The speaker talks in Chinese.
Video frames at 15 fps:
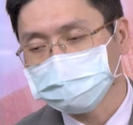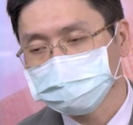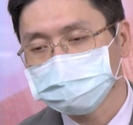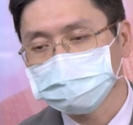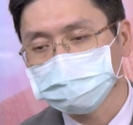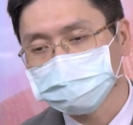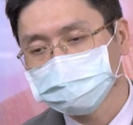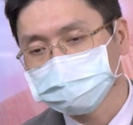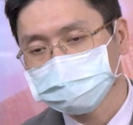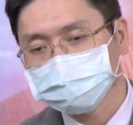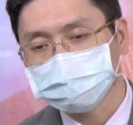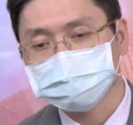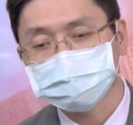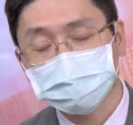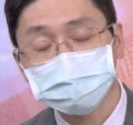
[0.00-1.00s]
的结构
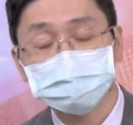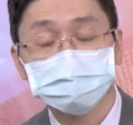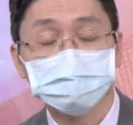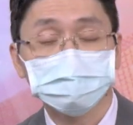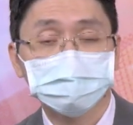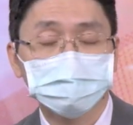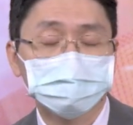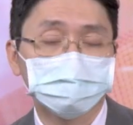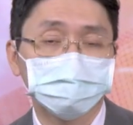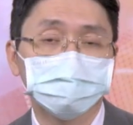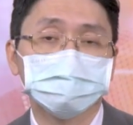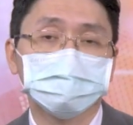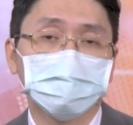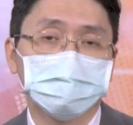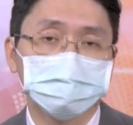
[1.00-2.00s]
就发生了非常
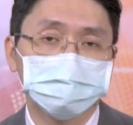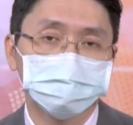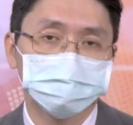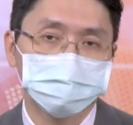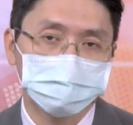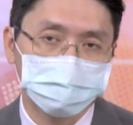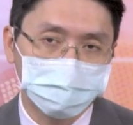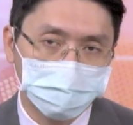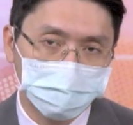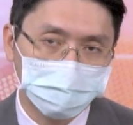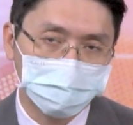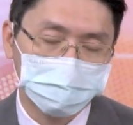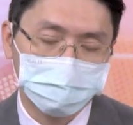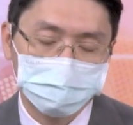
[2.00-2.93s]
莫大的变化。